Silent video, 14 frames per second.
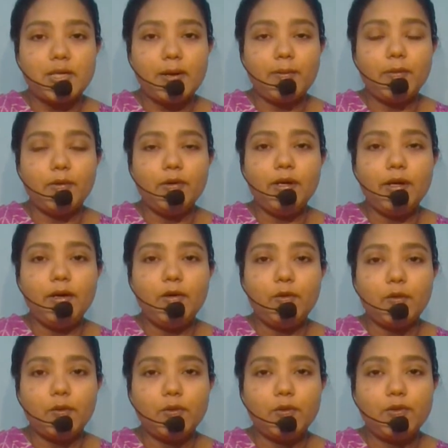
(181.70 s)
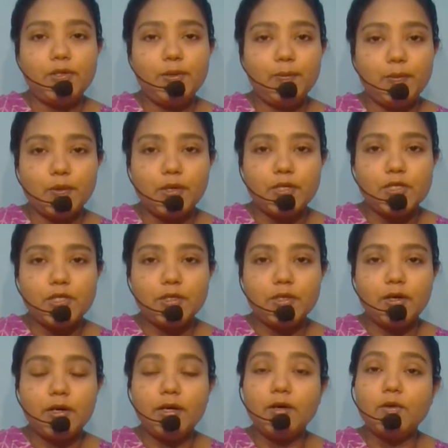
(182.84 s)
শ্রাবণ এই গ্রন্থটি প্রকাশিত
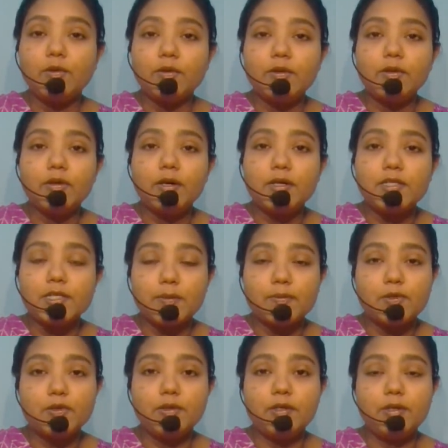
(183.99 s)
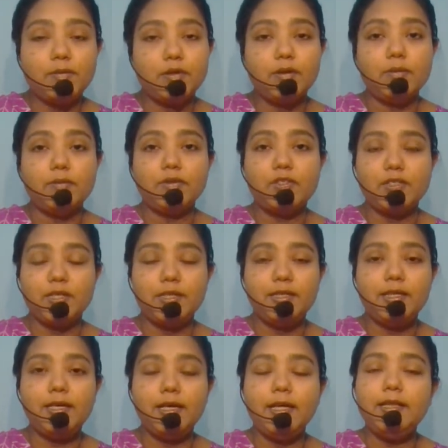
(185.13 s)
হয় খন্দকার শামসুদ্দিন মোহাম্মদ
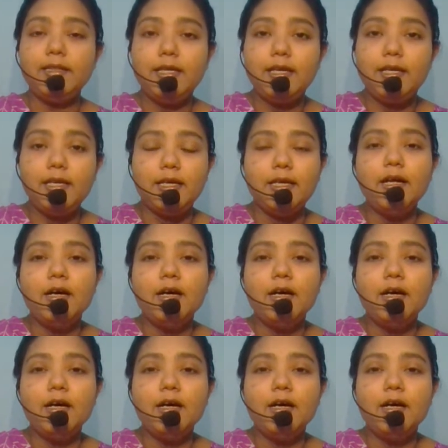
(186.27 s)
সিদ্দিকি তিনি